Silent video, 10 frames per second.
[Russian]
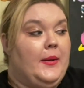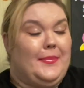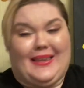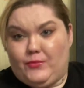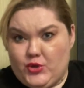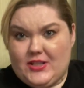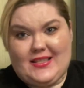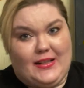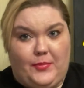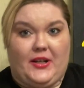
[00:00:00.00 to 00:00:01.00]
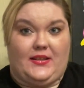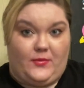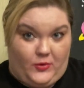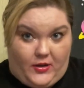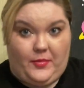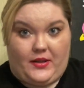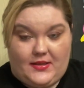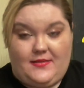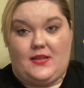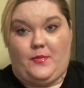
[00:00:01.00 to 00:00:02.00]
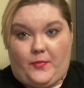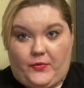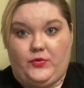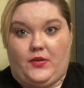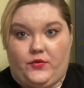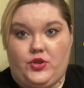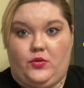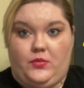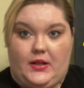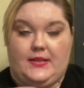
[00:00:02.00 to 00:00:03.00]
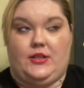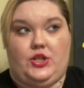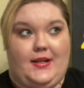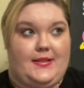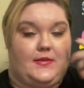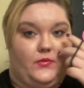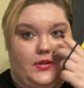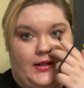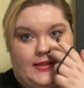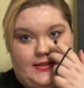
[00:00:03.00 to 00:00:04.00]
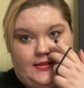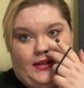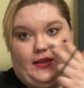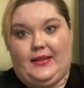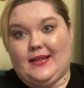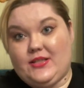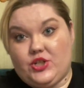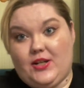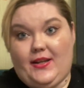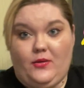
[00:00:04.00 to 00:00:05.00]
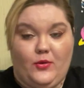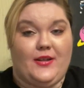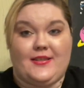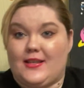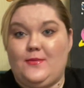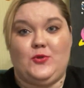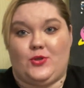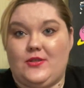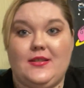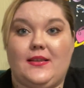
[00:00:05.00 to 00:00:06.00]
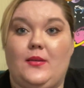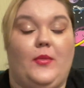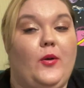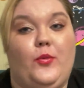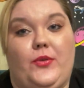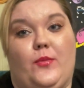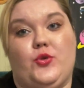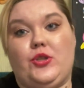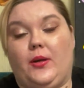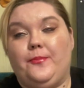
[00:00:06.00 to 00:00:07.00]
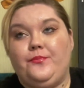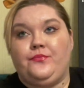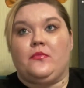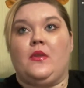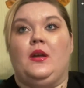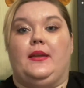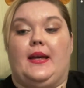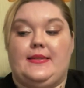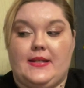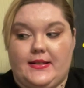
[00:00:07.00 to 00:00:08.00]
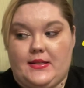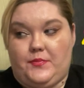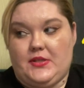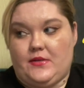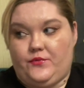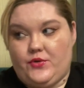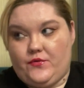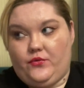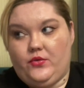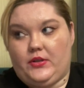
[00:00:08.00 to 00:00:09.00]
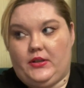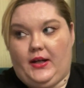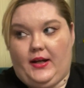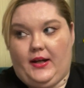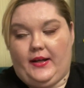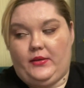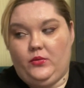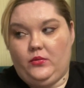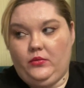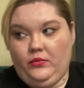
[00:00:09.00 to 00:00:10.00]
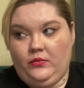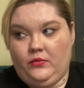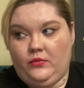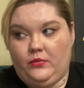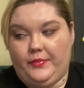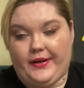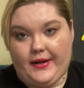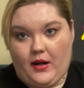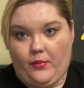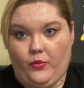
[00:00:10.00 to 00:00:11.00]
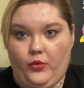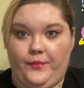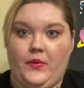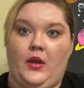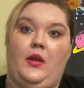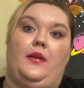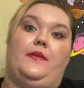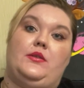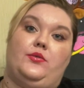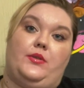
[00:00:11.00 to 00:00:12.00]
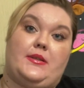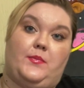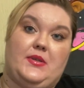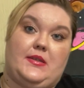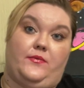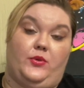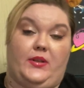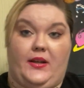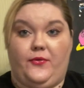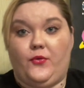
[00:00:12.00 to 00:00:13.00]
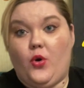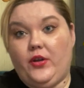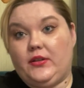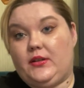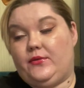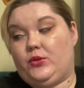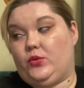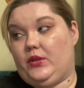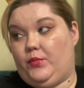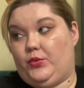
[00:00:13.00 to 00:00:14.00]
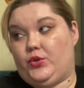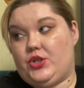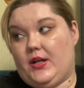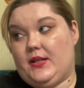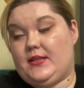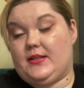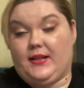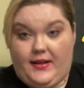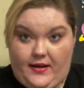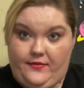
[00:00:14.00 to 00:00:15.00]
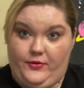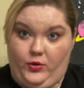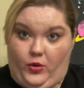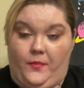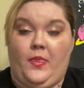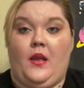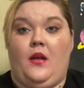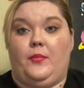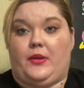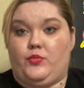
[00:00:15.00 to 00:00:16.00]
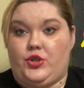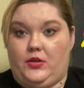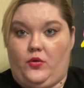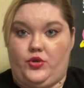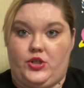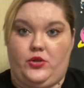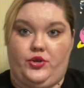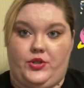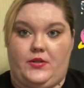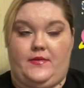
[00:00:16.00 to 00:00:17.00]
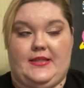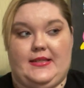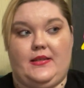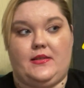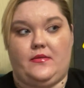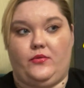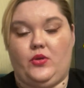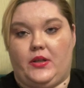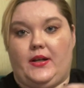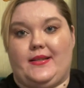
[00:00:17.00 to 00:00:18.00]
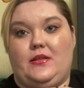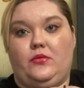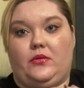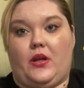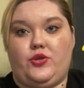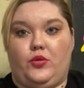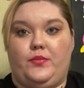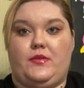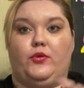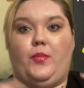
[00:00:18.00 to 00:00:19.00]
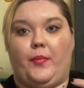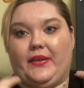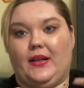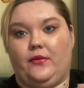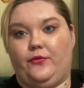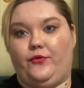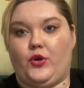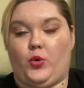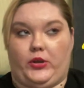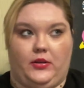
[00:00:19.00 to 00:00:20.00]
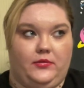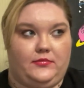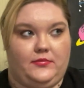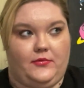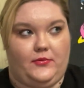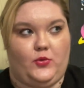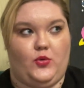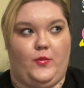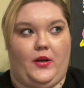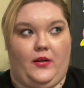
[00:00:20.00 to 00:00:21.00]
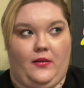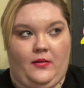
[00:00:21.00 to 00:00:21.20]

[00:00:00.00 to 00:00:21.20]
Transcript: потому что стало приходить много обратной связи по поводу того, что у меня разъезжается звукокартинка. И я, к сожалению, с этим ничего сделать не могу, потому что я отдельно записываю звук на одну программу, видео я записываю на iPhone, и в итоге получается говно потому что очень сложно свести звук и картинку так, чтобы звук попадал в рот, в губы.